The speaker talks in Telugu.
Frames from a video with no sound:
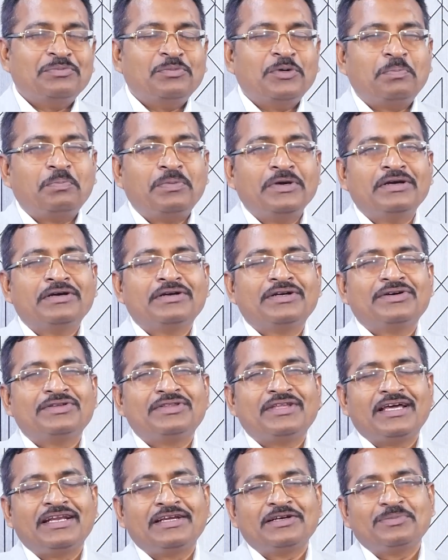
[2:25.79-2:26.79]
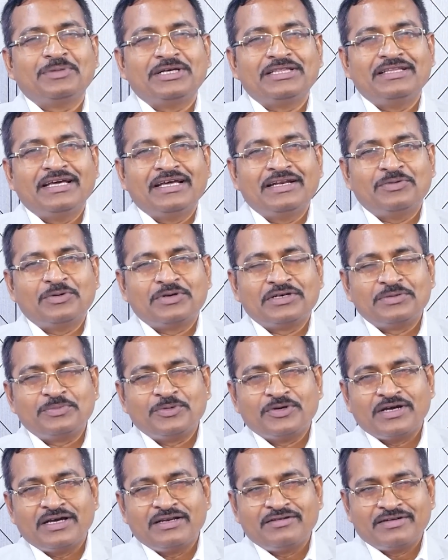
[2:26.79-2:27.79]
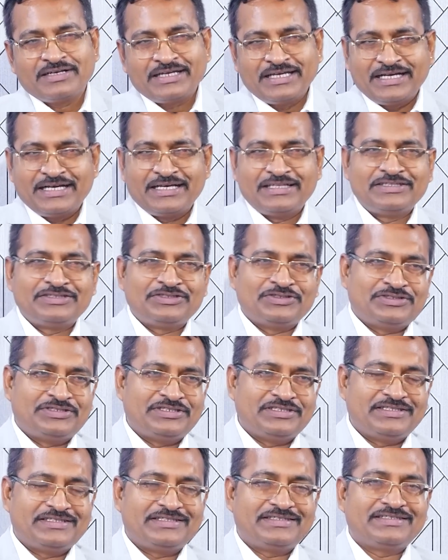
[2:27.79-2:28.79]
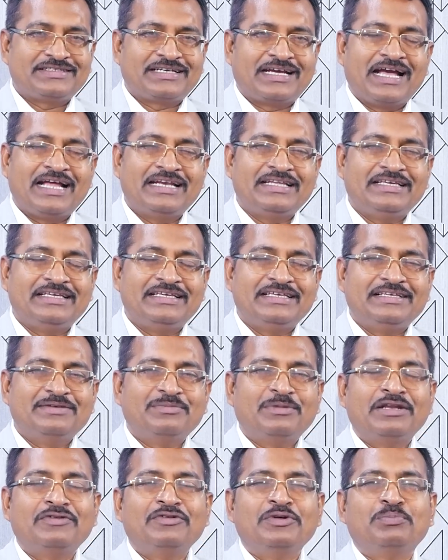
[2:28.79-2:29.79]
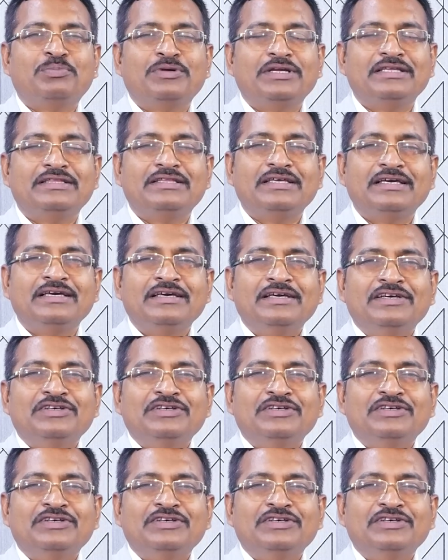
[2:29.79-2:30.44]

ముప్పై ఒకటో తారీఖు మధ్యాహ్నం ఒకటి ముక్కల వరకు ఏకాదశి వచ్చింది కానీ మనం ఎప్పుడైతే